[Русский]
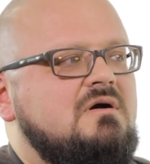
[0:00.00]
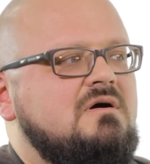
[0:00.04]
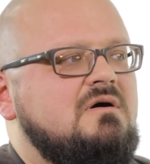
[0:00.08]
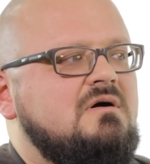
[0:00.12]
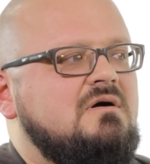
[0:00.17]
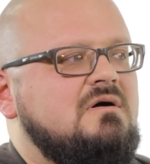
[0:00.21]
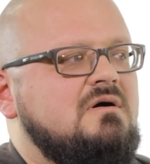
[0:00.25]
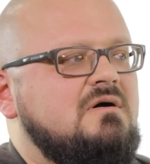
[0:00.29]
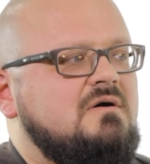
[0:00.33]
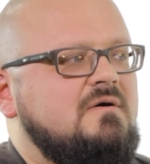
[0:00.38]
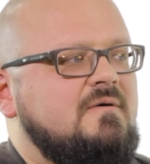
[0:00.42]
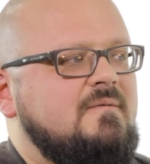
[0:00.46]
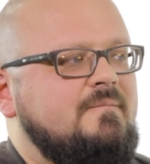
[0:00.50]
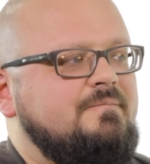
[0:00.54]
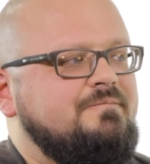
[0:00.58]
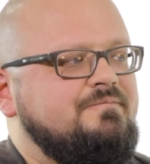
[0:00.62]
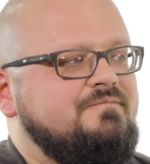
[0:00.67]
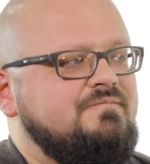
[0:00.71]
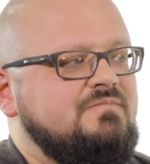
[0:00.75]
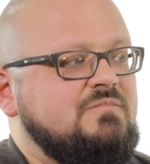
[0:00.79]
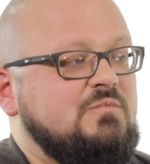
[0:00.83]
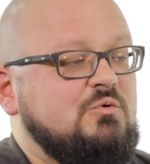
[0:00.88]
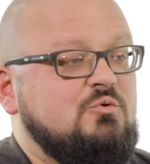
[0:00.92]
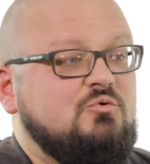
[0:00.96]
а,
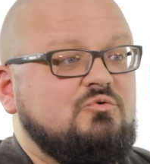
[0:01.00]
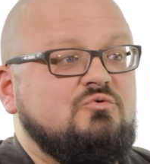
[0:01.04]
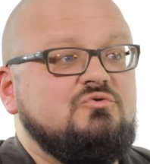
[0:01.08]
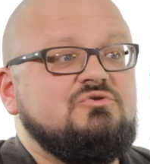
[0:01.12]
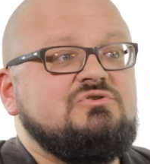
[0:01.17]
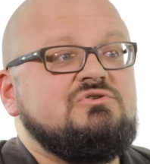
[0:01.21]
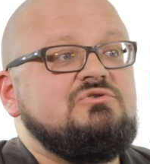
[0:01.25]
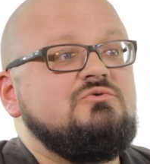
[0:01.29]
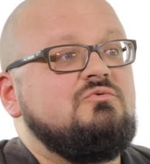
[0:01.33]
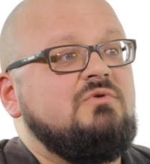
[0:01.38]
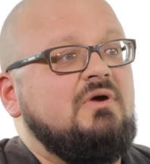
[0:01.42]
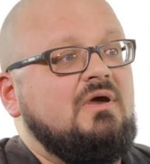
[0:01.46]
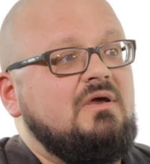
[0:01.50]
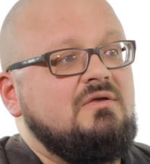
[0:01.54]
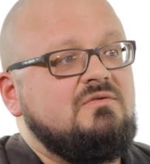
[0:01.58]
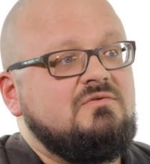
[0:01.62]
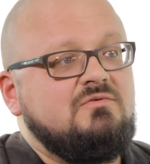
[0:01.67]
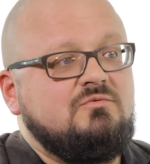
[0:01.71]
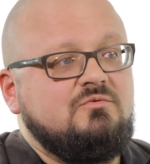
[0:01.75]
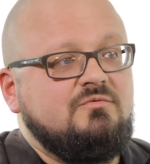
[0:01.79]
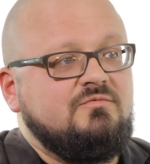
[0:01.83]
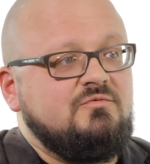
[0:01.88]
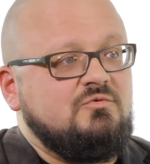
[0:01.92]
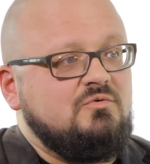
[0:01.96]
на художественную
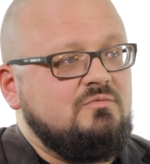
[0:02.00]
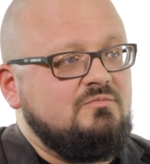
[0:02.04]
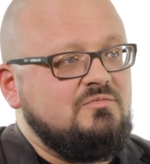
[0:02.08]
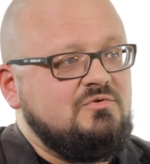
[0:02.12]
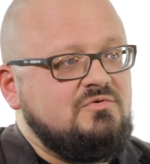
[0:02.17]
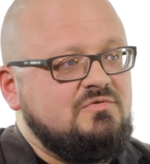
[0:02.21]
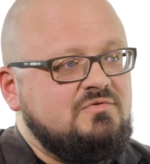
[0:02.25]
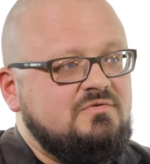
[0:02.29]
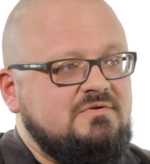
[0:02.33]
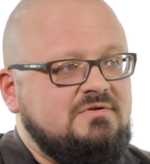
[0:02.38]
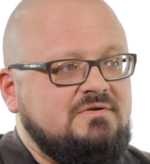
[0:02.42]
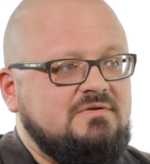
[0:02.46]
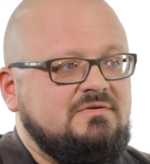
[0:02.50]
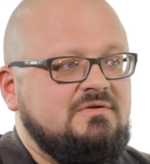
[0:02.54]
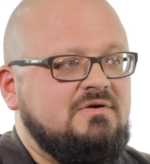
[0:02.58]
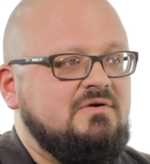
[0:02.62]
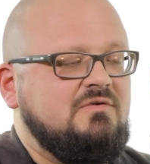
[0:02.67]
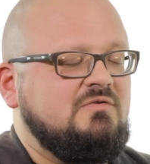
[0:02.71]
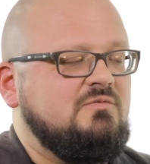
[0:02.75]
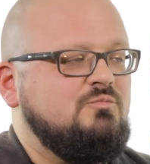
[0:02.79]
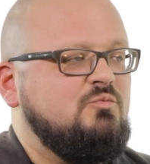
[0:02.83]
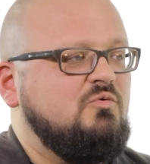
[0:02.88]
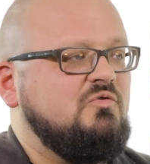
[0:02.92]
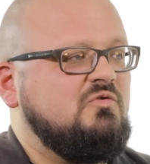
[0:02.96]
критику в том числе,
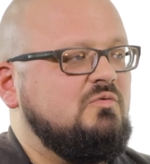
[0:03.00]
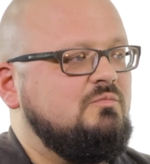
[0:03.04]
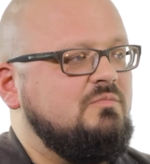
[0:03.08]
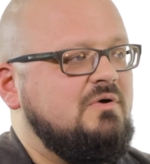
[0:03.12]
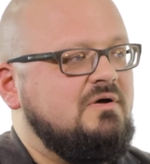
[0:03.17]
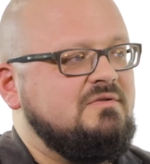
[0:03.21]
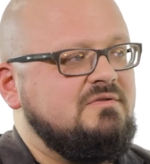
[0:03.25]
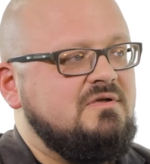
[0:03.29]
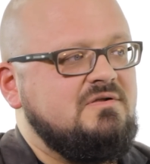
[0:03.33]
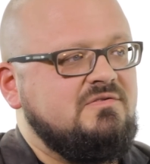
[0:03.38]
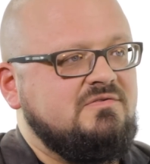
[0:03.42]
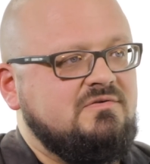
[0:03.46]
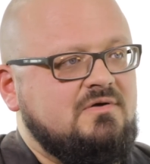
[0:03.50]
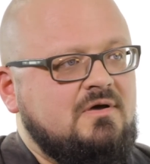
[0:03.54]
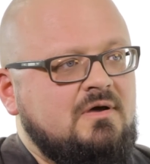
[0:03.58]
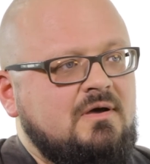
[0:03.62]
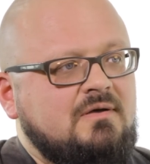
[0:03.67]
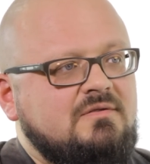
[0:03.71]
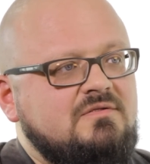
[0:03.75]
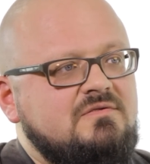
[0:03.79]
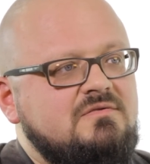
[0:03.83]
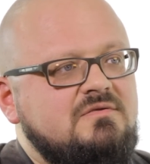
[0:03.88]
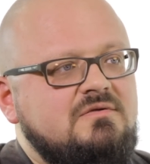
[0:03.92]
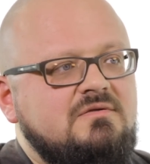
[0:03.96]
на способы анализа
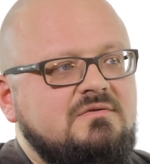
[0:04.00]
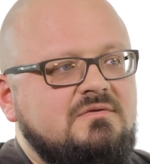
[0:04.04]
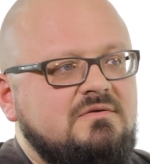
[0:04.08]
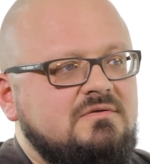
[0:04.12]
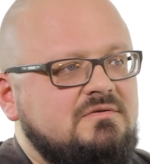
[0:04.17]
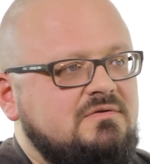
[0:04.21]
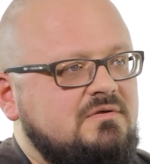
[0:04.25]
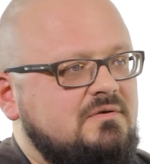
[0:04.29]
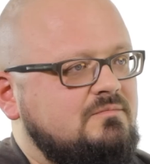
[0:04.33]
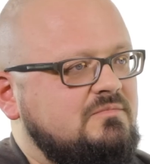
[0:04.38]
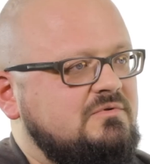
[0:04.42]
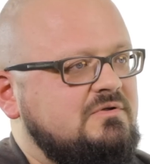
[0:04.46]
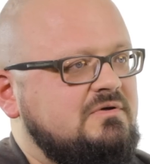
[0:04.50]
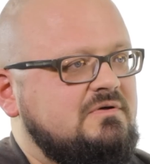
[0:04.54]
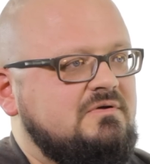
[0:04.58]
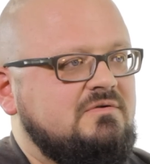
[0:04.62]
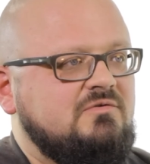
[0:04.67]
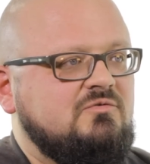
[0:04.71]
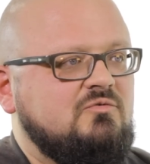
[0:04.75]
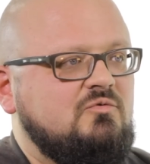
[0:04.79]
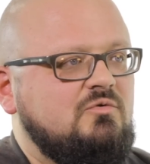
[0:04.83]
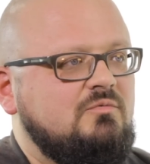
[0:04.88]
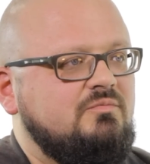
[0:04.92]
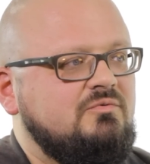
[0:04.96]
картины, там, да,
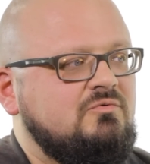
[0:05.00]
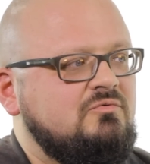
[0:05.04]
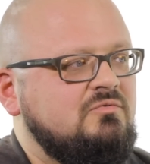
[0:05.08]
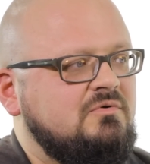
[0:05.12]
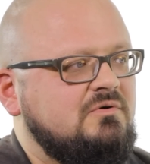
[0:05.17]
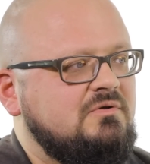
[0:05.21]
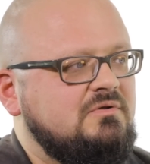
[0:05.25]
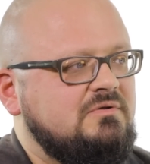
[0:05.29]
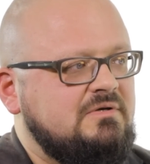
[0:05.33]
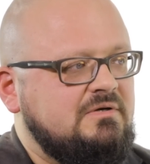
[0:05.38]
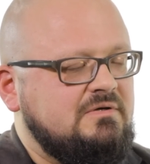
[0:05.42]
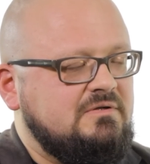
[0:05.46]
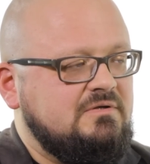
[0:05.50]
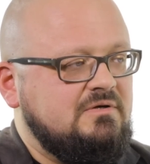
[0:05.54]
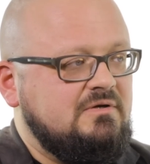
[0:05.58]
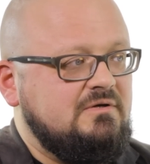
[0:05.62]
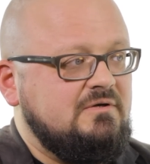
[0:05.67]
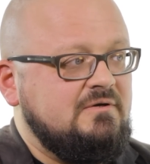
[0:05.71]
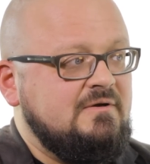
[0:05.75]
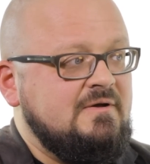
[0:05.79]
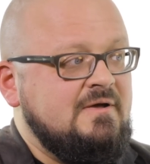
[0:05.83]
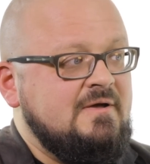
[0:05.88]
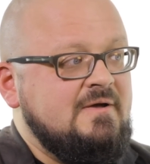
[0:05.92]
скульптуры и так далее.